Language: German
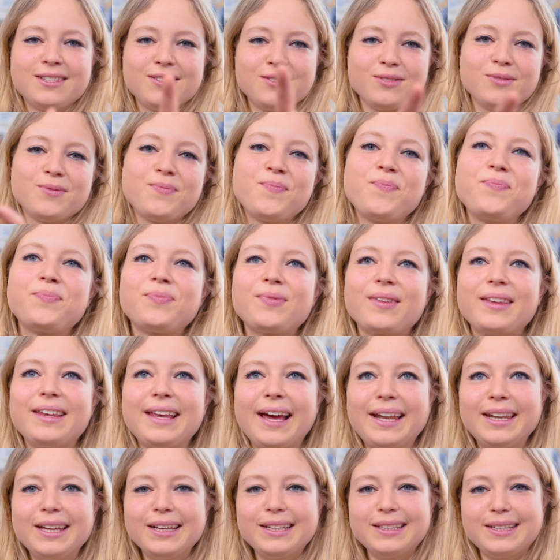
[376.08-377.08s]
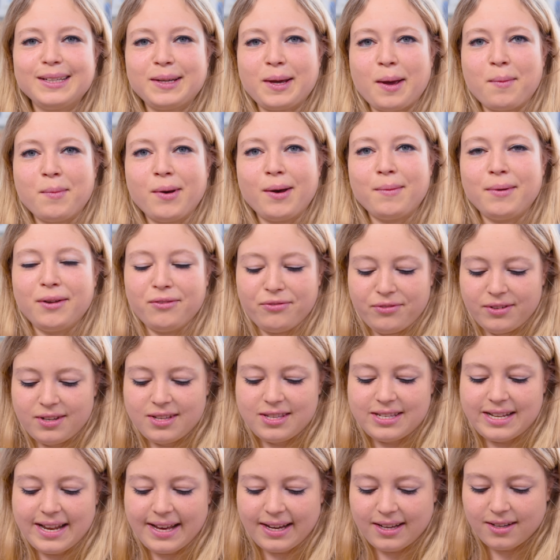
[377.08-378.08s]
also Janik, der Kameramann,
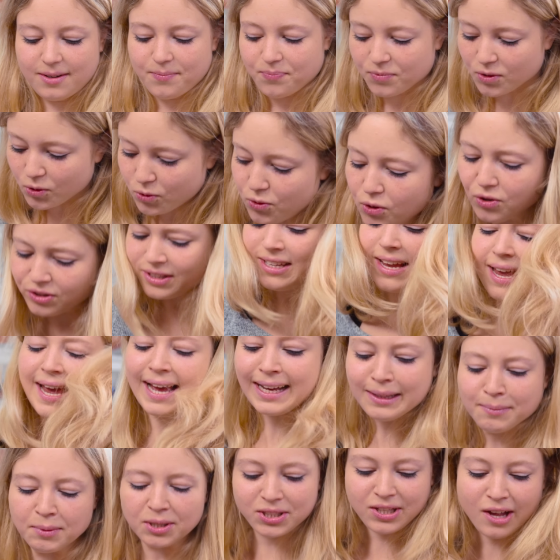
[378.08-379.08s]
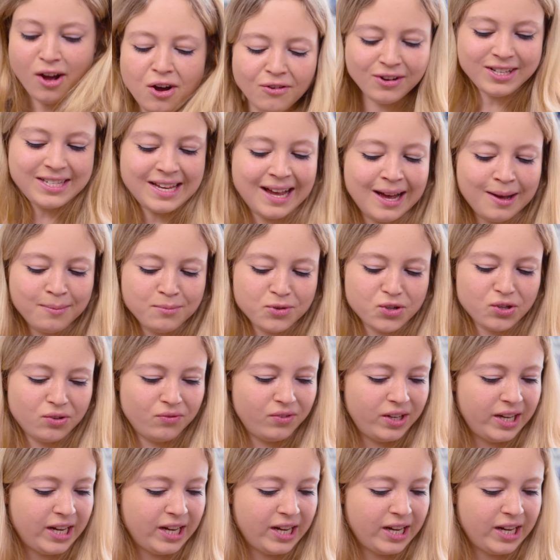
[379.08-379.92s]
findet es lecker. Und der Herd möchte auch was haben schon